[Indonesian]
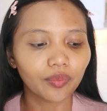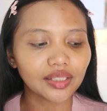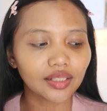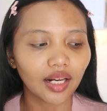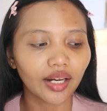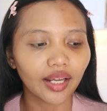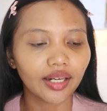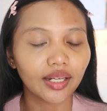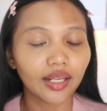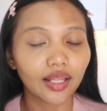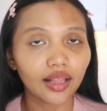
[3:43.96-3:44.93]
misalnya
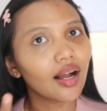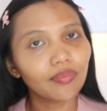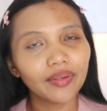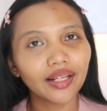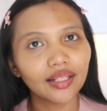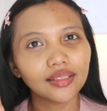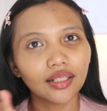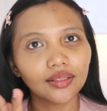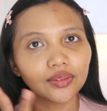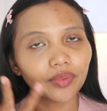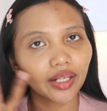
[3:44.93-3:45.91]
di aplikasi
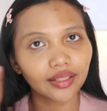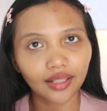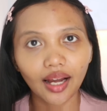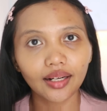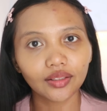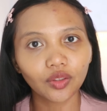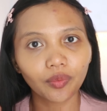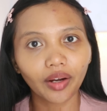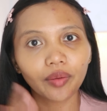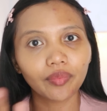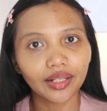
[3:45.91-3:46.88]
langsung pakai tangan atau
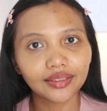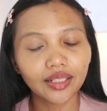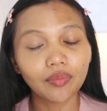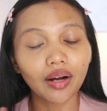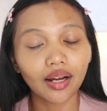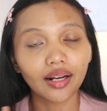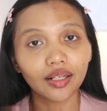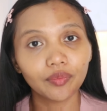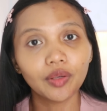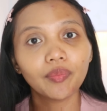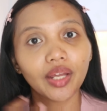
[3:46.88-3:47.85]
pakai brush Dia bakalan
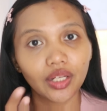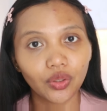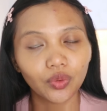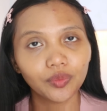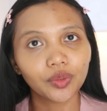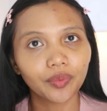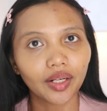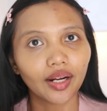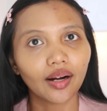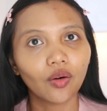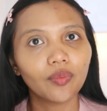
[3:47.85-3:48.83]
lebih medium Cuman
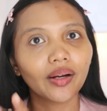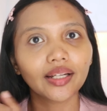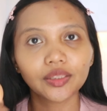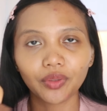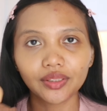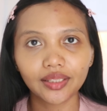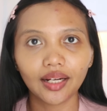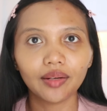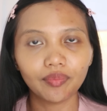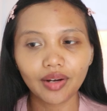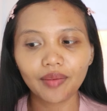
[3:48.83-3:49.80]
karena aku pakai sponge yang
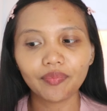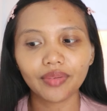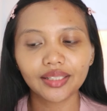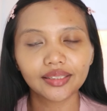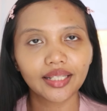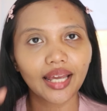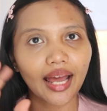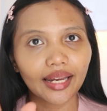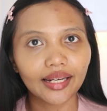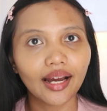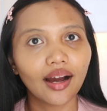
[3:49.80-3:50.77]
lembab Pasti
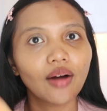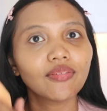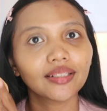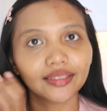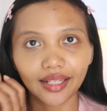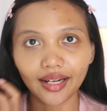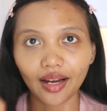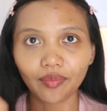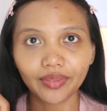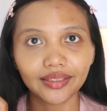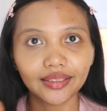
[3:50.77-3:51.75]
ada covers yang
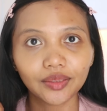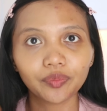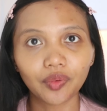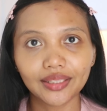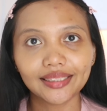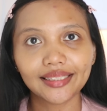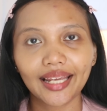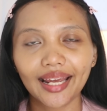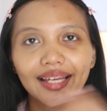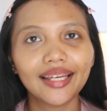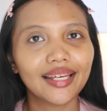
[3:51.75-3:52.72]
keambil di
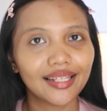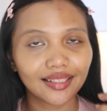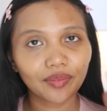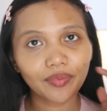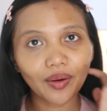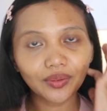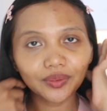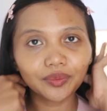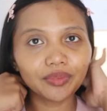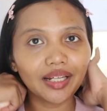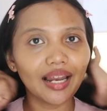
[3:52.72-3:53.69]
sponge-nya Tapi
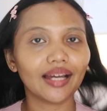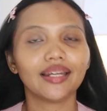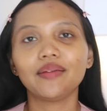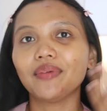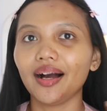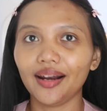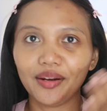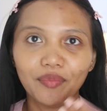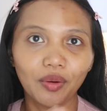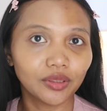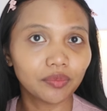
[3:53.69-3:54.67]
aku bilang ini
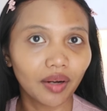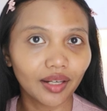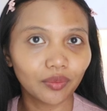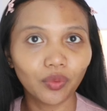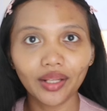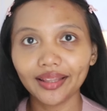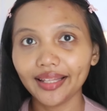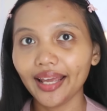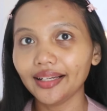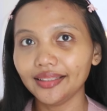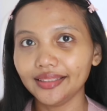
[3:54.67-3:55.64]
bakalan bagus banget buat
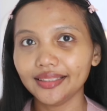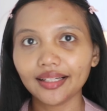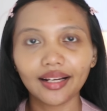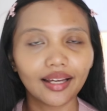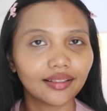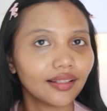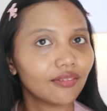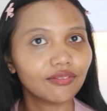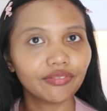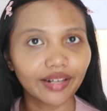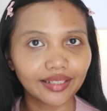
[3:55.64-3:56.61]
daily Kelihatan
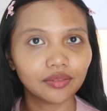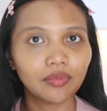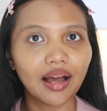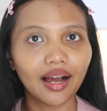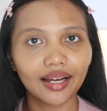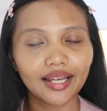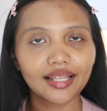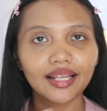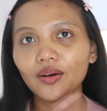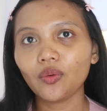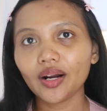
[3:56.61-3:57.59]
fresh banget
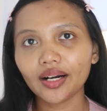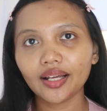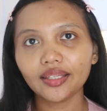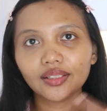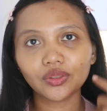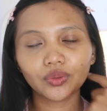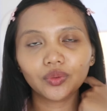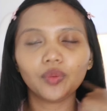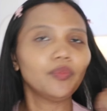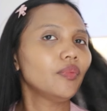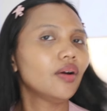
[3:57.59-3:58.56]
Warnanya
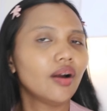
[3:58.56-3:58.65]
cukup